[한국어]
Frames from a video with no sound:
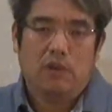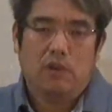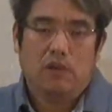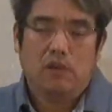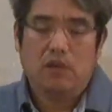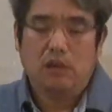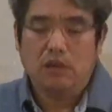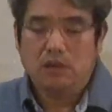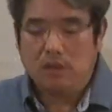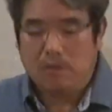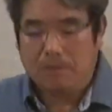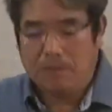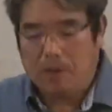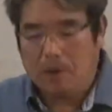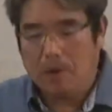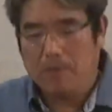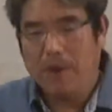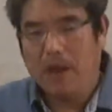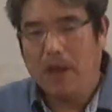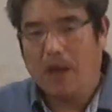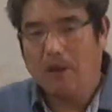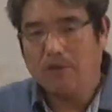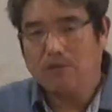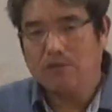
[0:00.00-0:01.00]
그래서
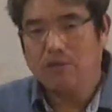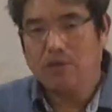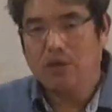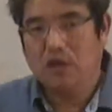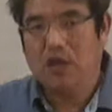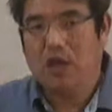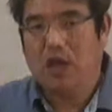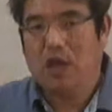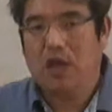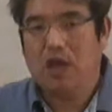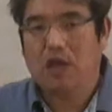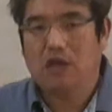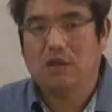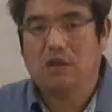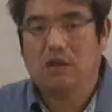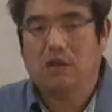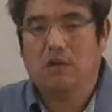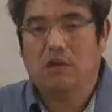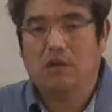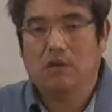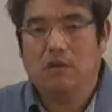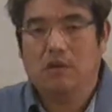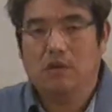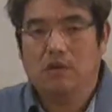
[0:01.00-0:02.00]
법의 한둘이
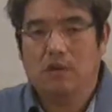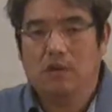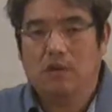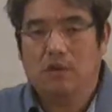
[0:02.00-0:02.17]
내에서